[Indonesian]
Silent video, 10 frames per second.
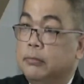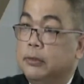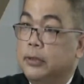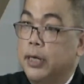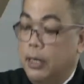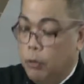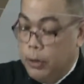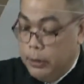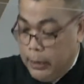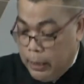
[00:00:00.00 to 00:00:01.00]
kalau
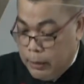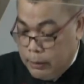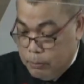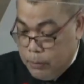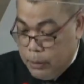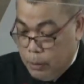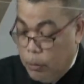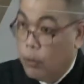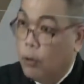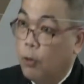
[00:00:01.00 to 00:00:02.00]
kita
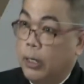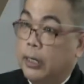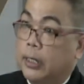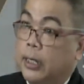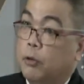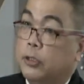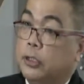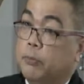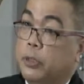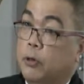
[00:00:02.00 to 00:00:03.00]
menolong orang, kalau
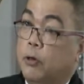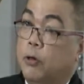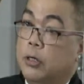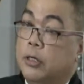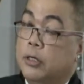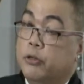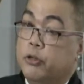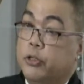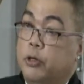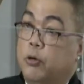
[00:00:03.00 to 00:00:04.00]
kita menolong
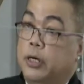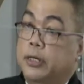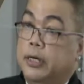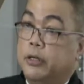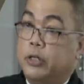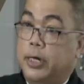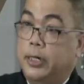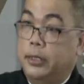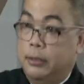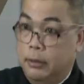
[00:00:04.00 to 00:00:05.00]
seseorang yang
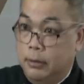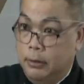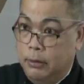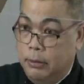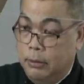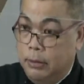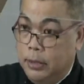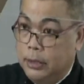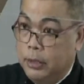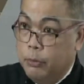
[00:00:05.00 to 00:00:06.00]
sakit,
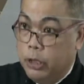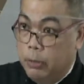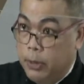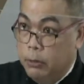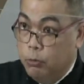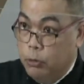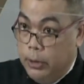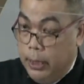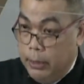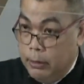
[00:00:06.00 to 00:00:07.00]
kita bisa bantu
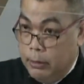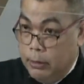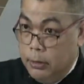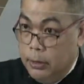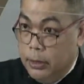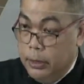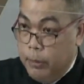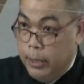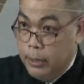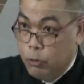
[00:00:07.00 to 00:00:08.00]
dia
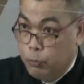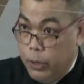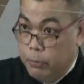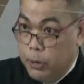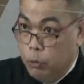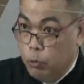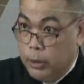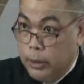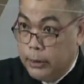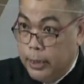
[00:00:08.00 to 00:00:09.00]
Gimana supaya bantuan
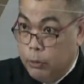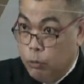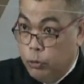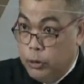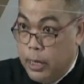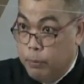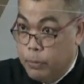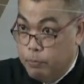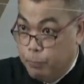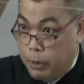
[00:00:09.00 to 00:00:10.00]
kita itu tidak
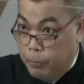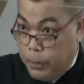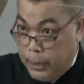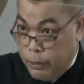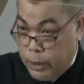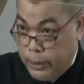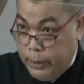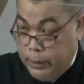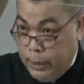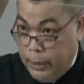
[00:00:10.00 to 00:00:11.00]
memperberat
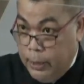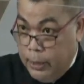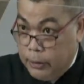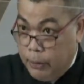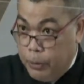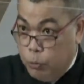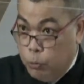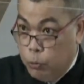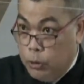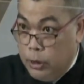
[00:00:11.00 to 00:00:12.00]
sakitnya, tapi
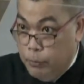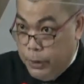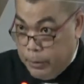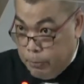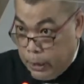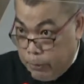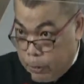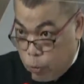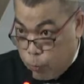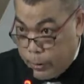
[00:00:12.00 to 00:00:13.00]
untuk lebih bagaimana
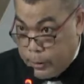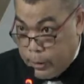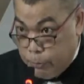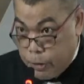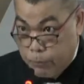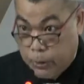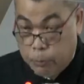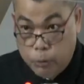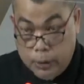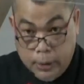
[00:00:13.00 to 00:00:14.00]
supaya dia lebih cepat
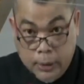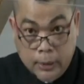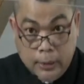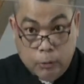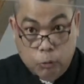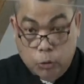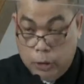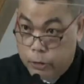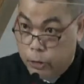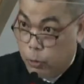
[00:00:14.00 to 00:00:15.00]
pulih, itu juga
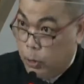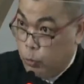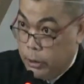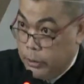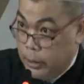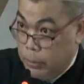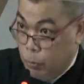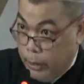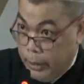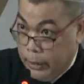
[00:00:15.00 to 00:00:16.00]
sesuatu yang tidak
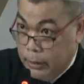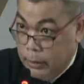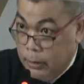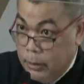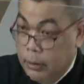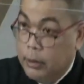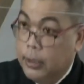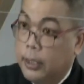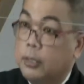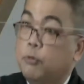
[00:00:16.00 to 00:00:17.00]
boleh. Nah
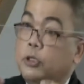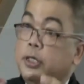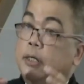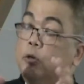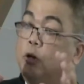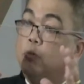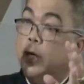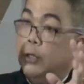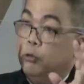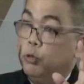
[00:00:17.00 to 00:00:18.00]
kemudian
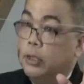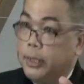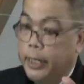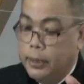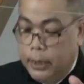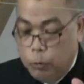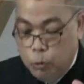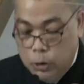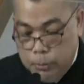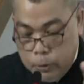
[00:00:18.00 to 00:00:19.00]
norma aturan kaidah itu
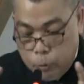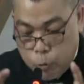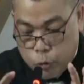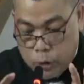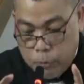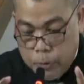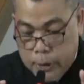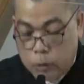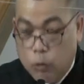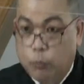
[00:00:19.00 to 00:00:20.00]
dibentuk
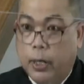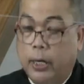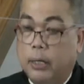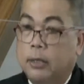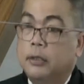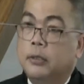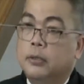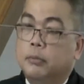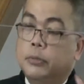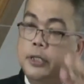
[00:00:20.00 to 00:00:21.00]
sedemikian rupa
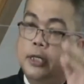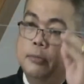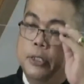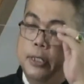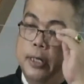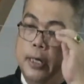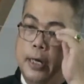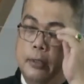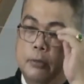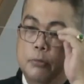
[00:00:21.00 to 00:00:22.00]
menjadi
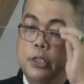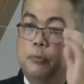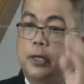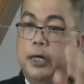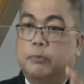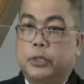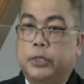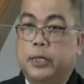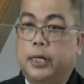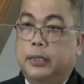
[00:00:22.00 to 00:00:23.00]
masyarakat, menciptakan
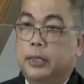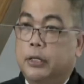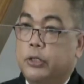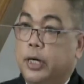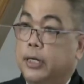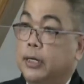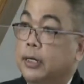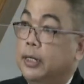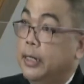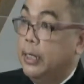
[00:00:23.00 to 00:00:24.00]
masyarakat yang sangat
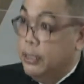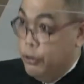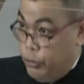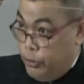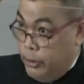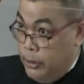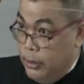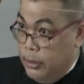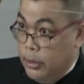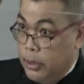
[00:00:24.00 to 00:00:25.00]
legalis,
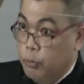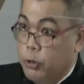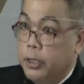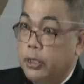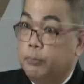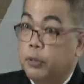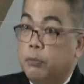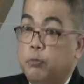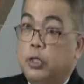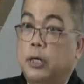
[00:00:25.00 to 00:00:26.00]
kemudian
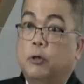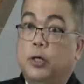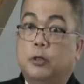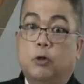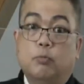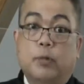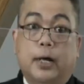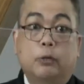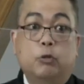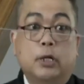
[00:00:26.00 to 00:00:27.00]
diperbudak oleh norma
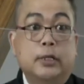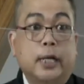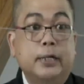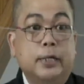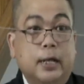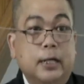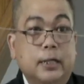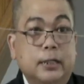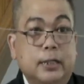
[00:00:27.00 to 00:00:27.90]
aturan kaidah yang